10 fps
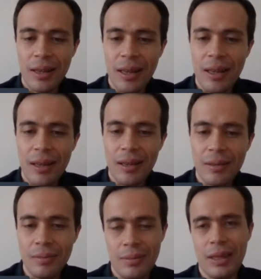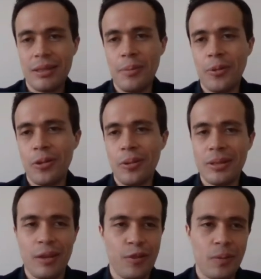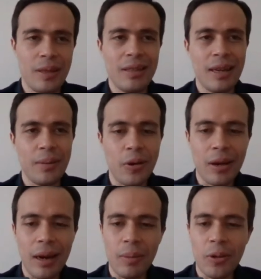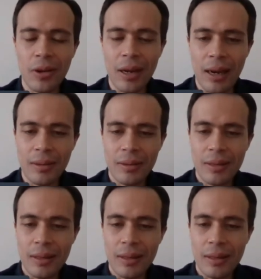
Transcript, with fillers: eh, desde mi punto de vista fue un mensaje muy claro, muy real,